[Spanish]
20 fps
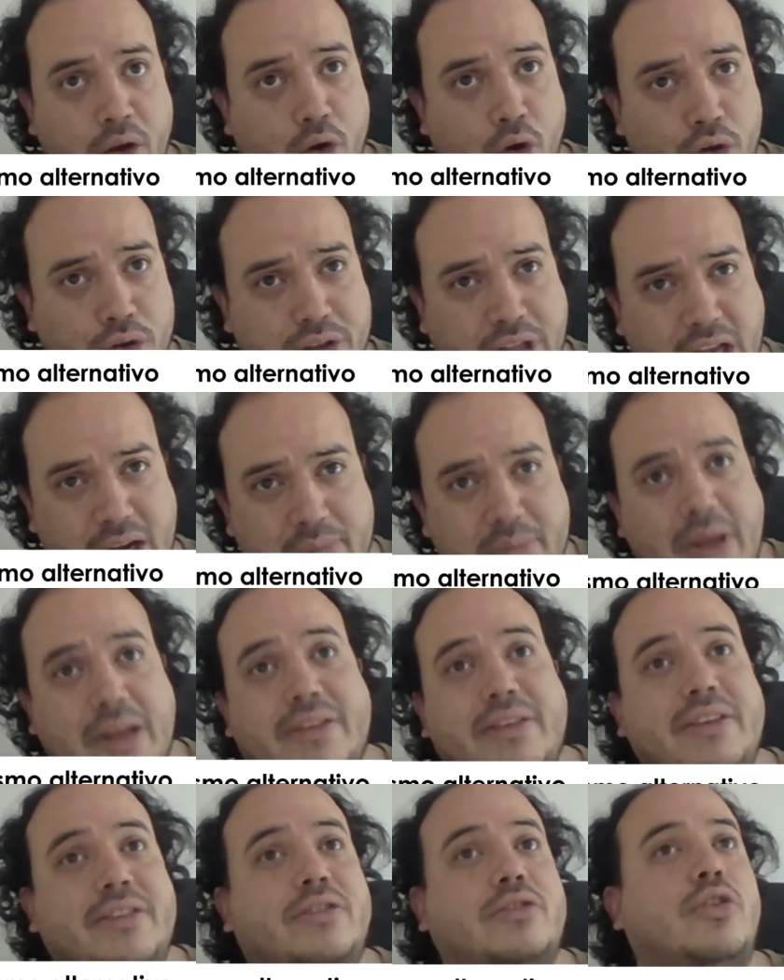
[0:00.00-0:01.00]
contar
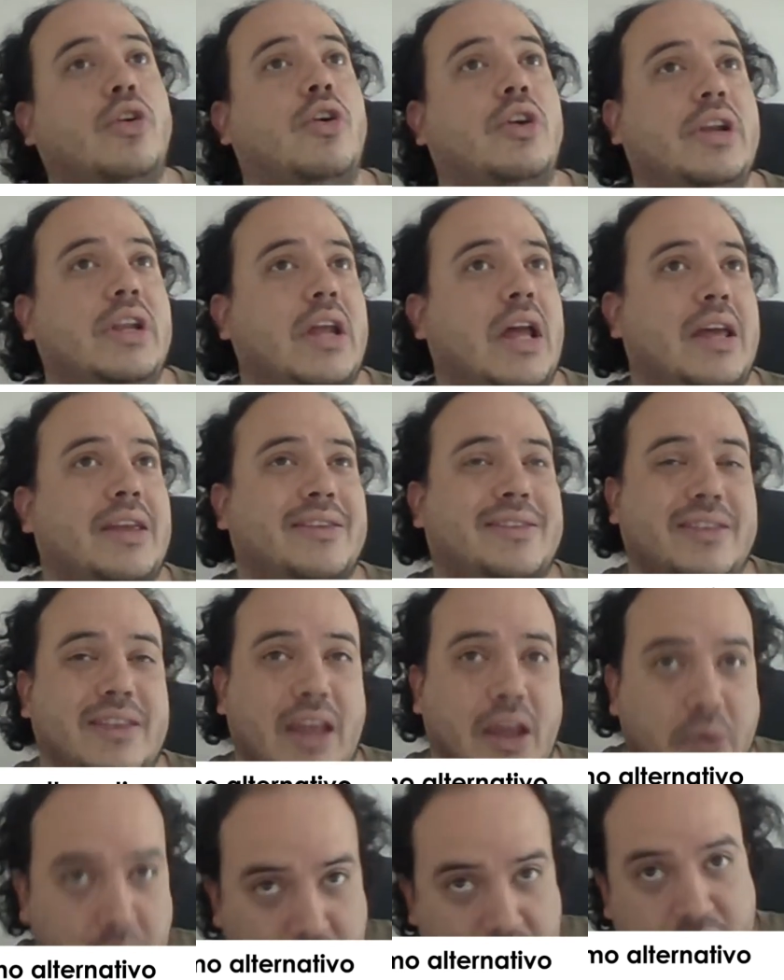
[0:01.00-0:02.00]
más
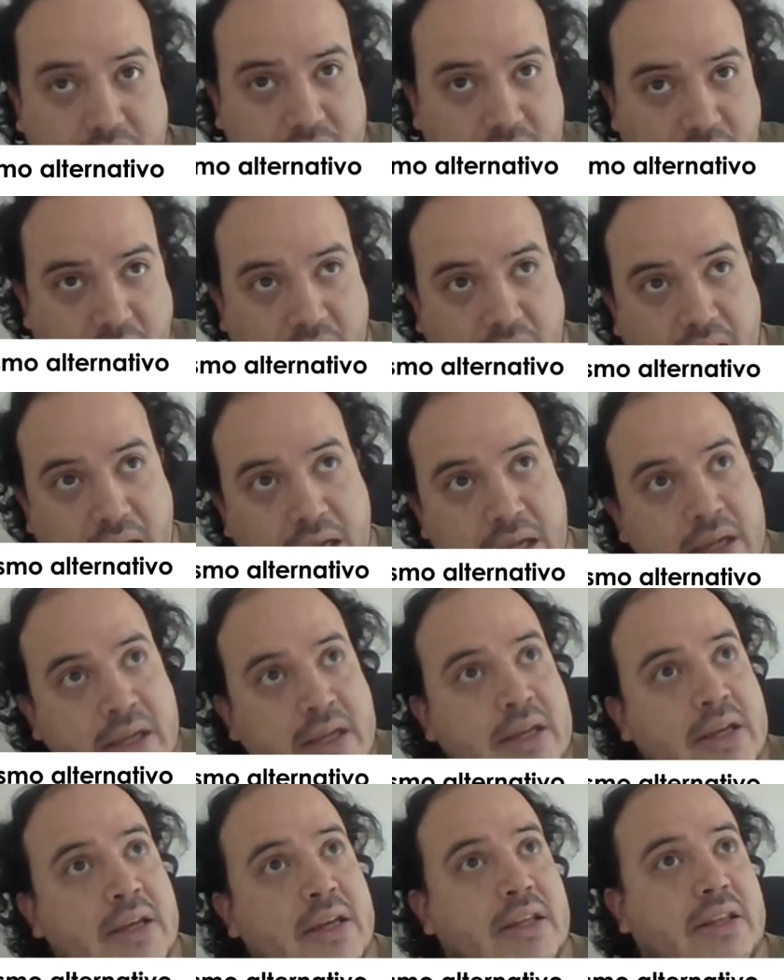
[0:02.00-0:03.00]
historias de
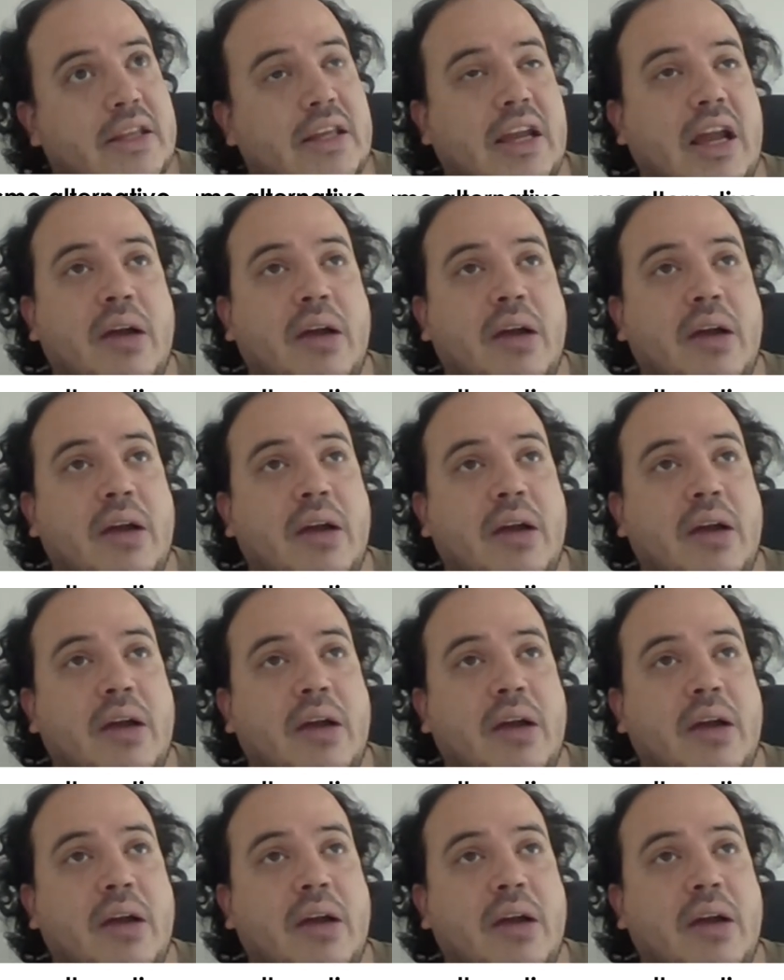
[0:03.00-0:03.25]
vida,